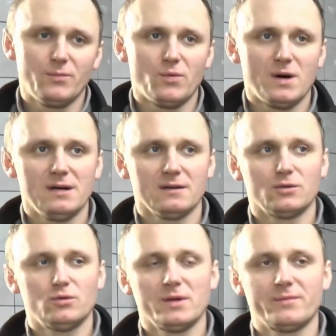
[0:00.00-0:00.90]
ciepła,
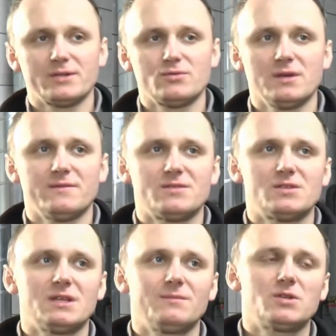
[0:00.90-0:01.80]
który pracuje w
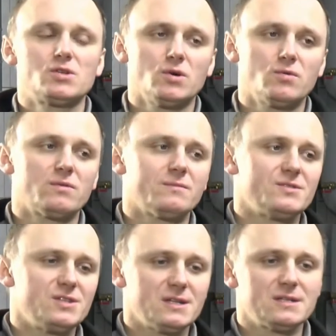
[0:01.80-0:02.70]
systemie
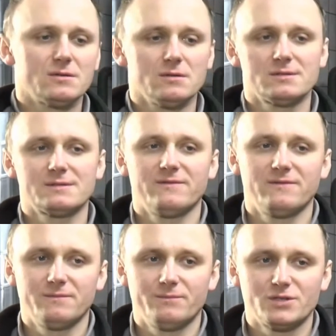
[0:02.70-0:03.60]
ciągłym dzień, noc
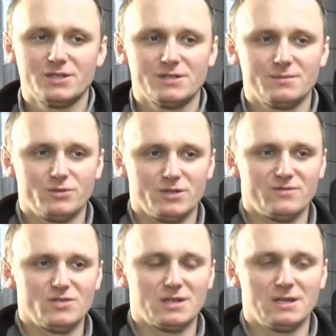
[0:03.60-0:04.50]
przez,
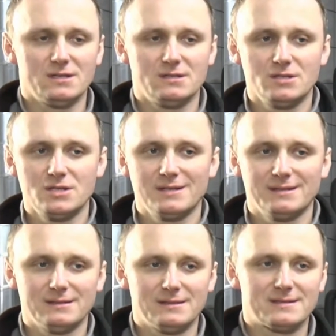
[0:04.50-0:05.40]
przez wszystkie
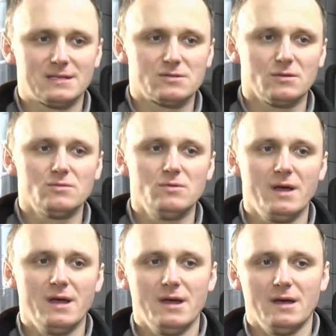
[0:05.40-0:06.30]
dni e, sezonu, e,
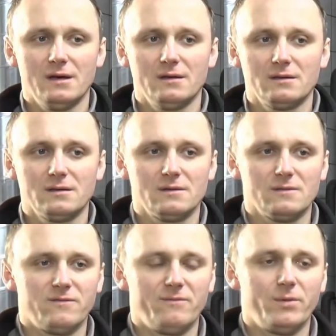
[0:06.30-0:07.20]

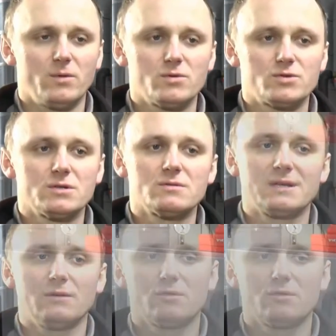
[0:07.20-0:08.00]
w połączeniu z